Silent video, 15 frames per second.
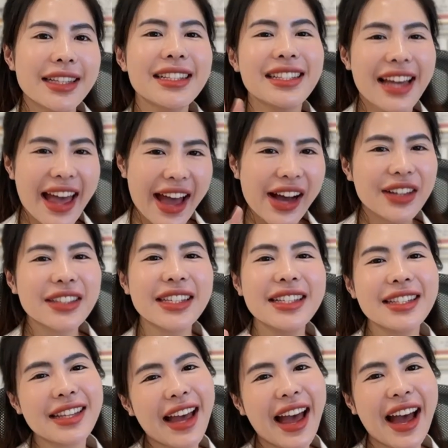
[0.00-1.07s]
chào,
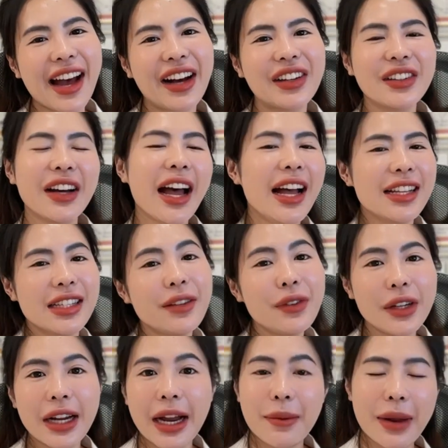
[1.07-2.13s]
xin chào Rất
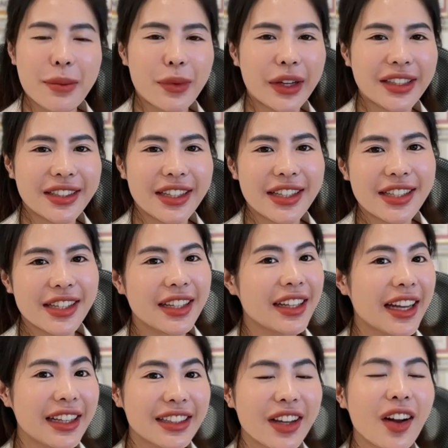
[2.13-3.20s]
vui được gặp lại mọi người trên
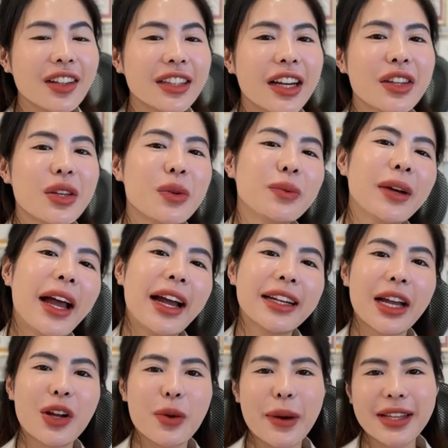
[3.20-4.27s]
kênh Dr. Nhung
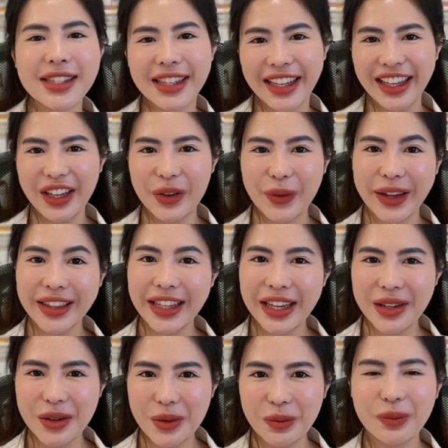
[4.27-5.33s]
Kênh của bác sĩ Nguyễn
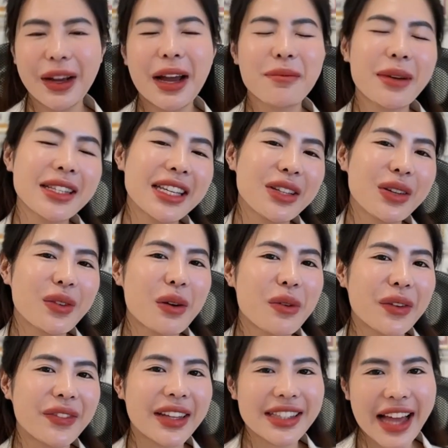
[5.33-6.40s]
Thị Nhung Bác sĩ chuyên khoa
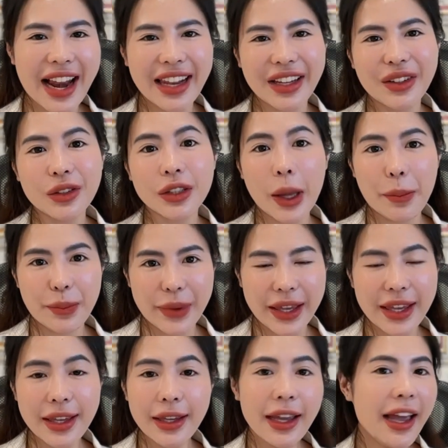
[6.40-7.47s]
một về da liễu thẩm
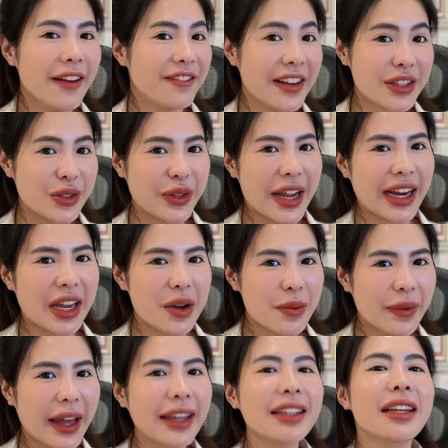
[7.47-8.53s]
mỹ Và chủ đề ngày
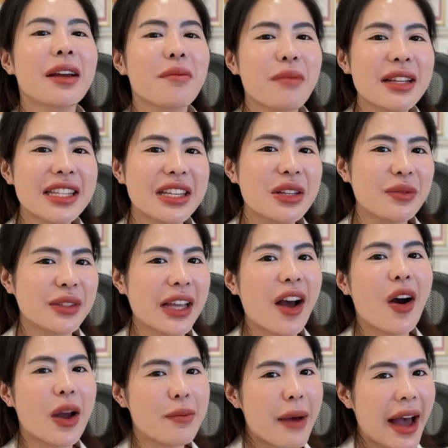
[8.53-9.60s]
hôm nay bác sĩ Nhung sẽ
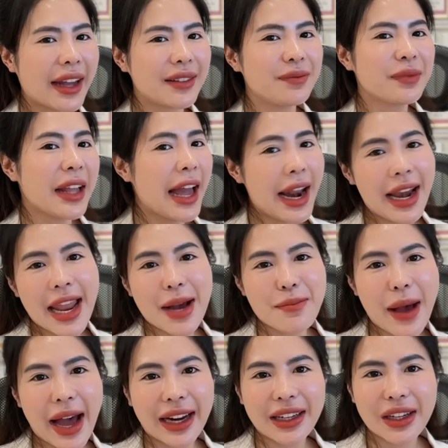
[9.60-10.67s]
hỏi bạn Là
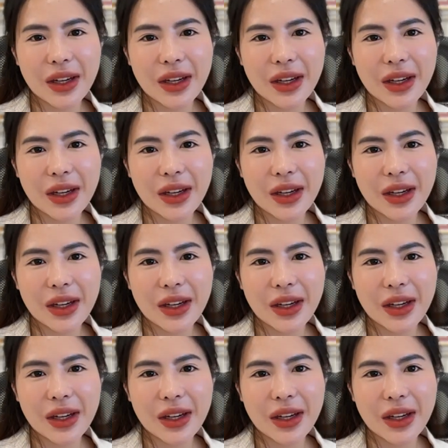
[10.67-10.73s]
bạn